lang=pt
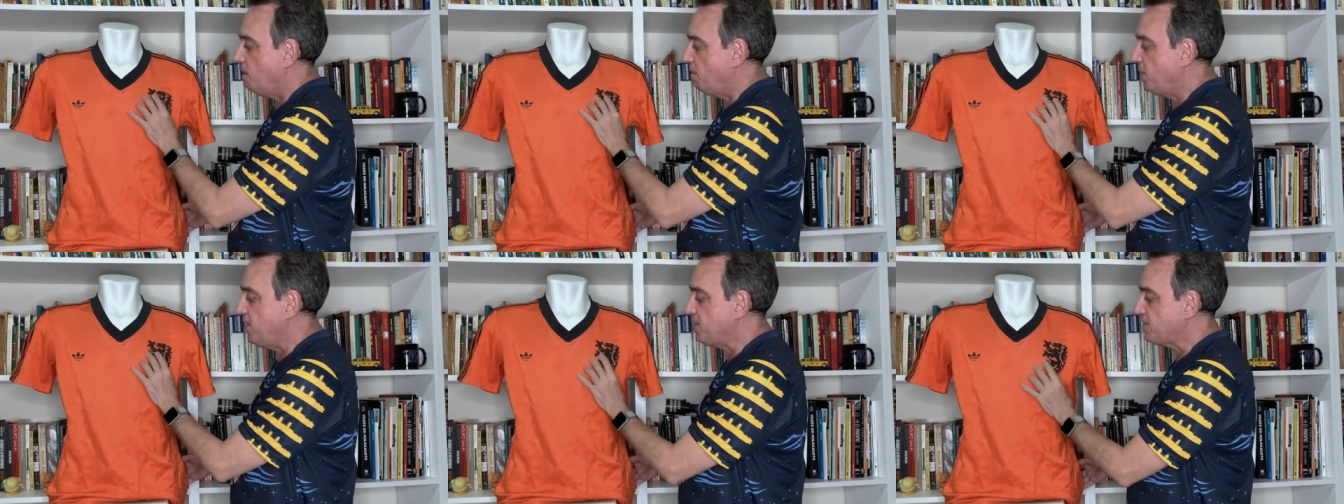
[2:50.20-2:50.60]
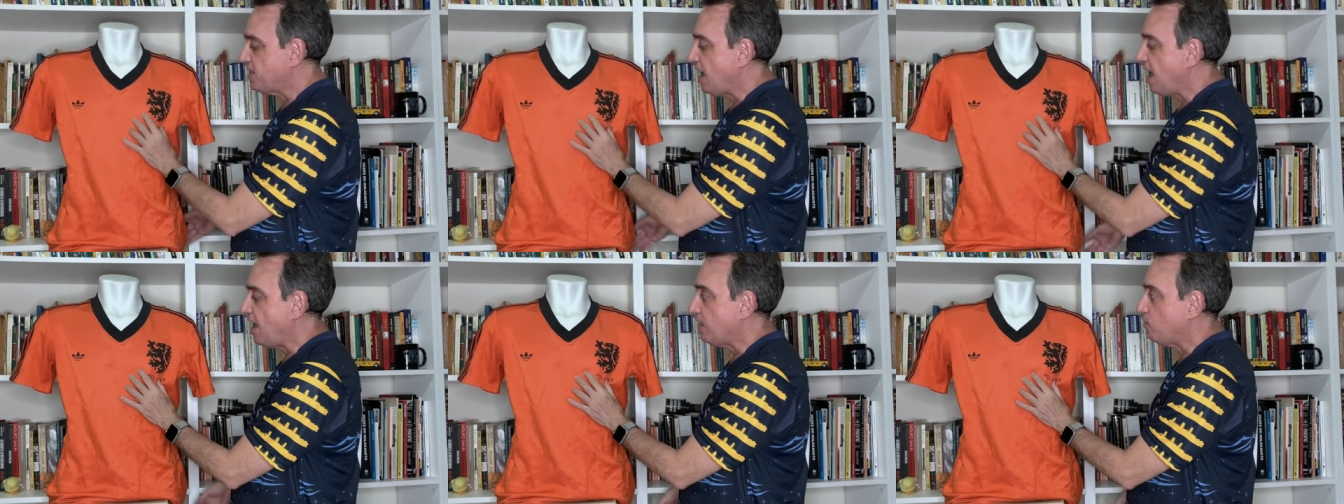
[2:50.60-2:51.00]

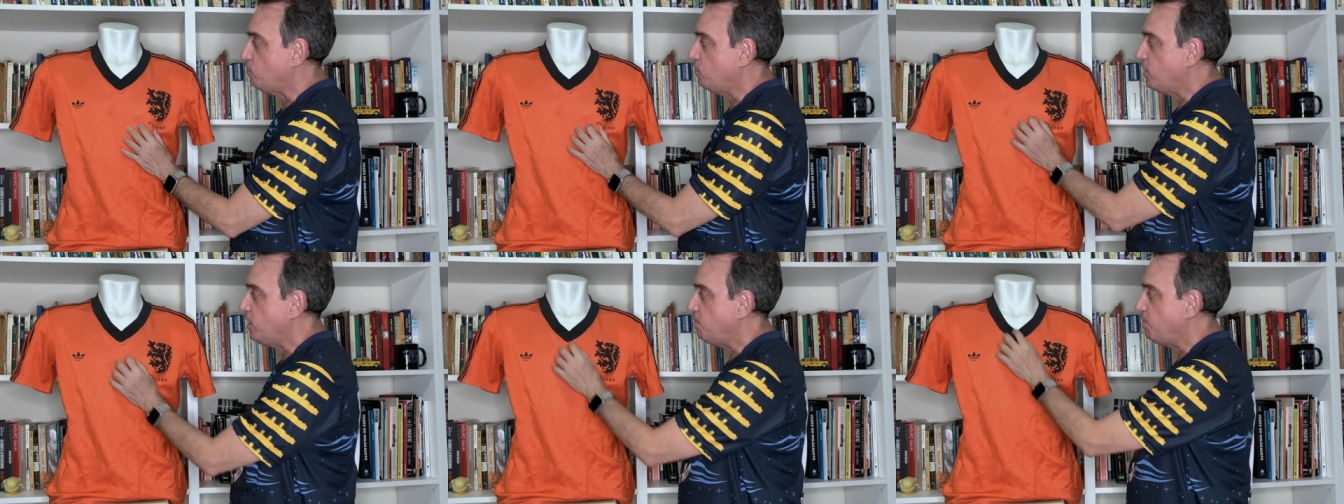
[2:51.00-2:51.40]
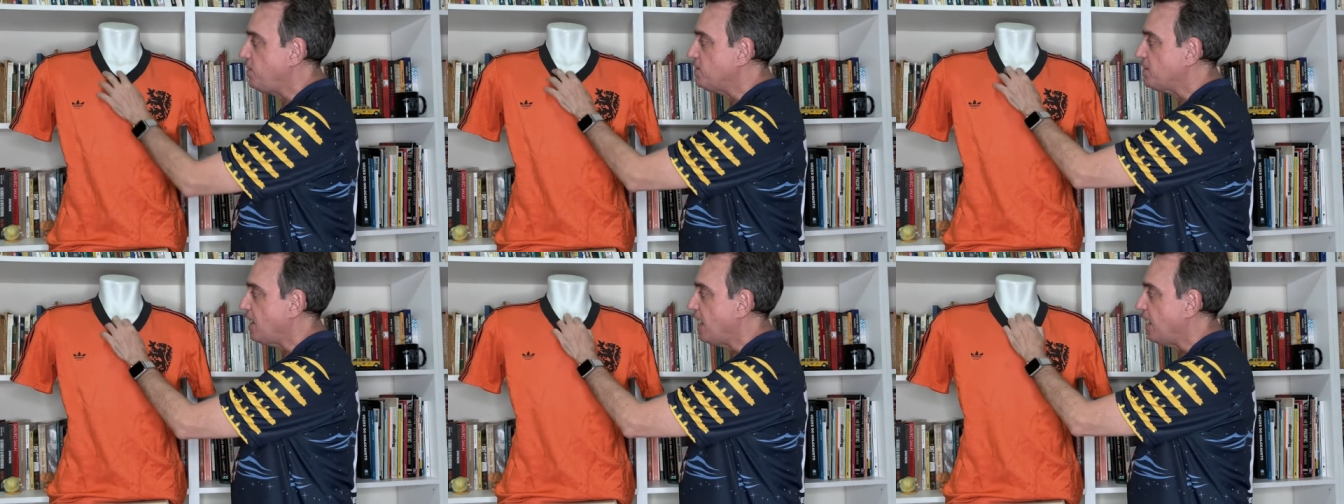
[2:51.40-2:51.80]
Pintado e
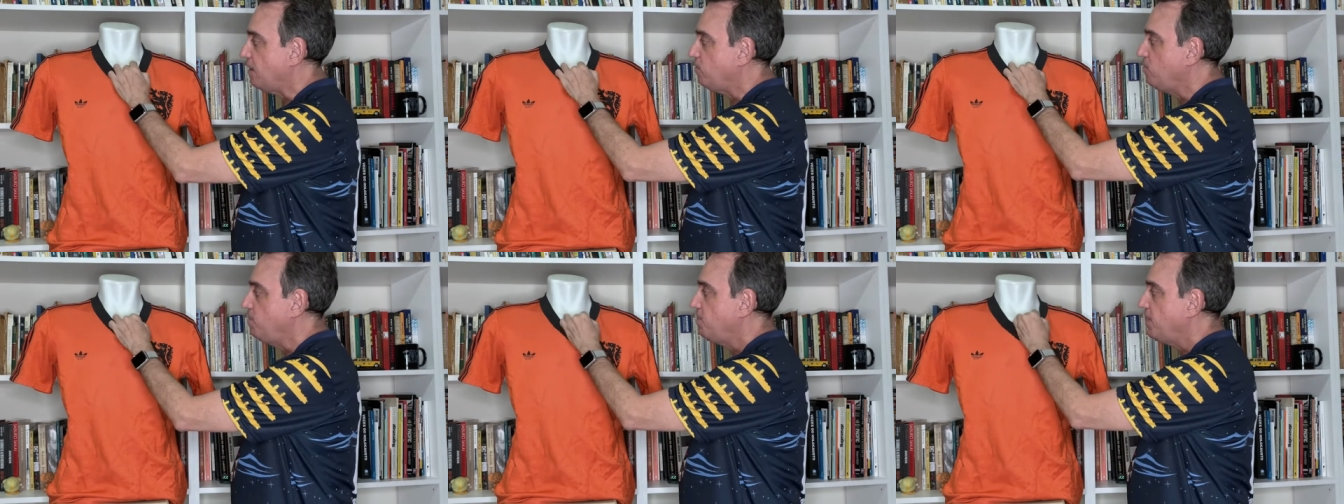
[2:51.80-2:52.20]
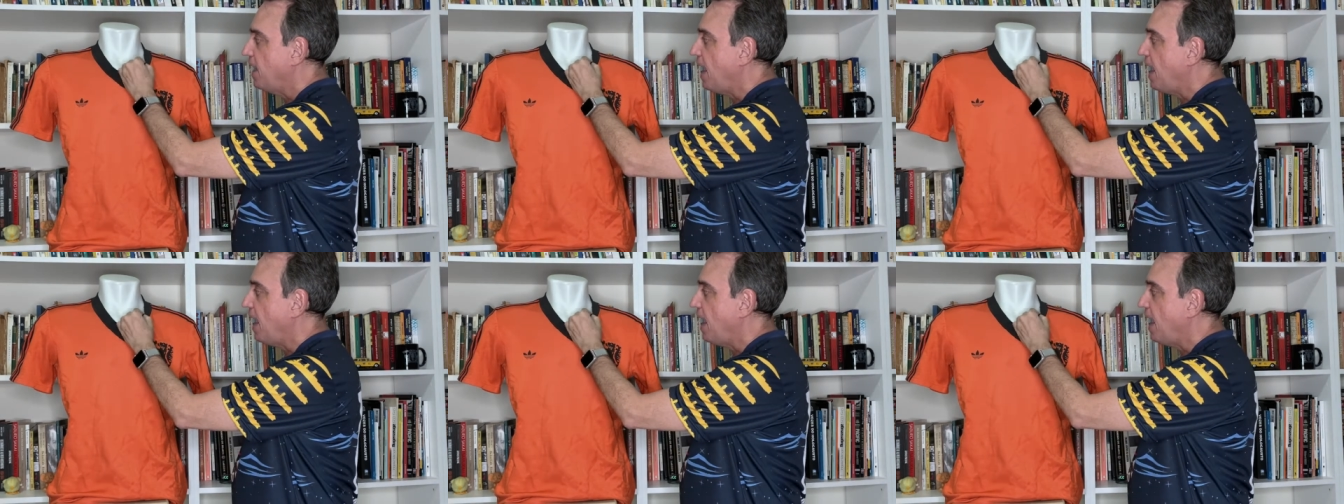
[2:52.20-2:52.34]
pintado.